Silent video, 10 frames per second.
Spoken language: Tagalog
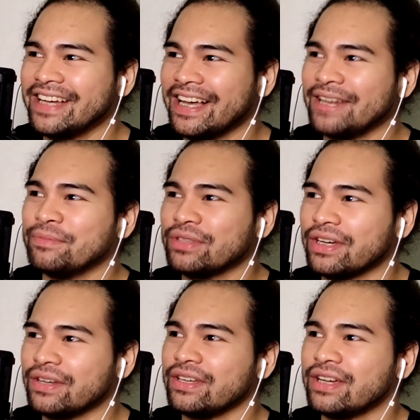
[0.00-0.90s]

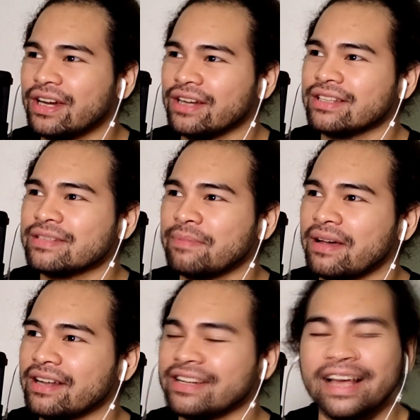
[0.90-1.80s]
Nakalimutan ko yung girls,
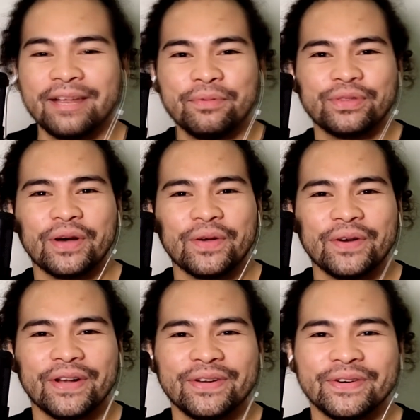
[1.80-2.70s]
parang nakalimutan ko
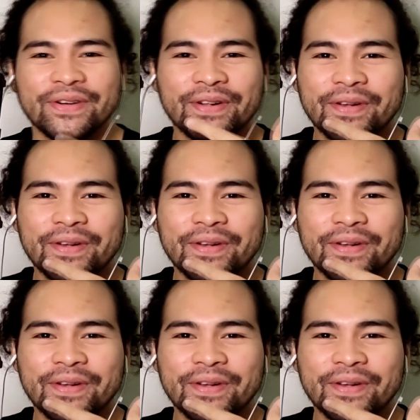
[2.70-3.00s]
yung ano,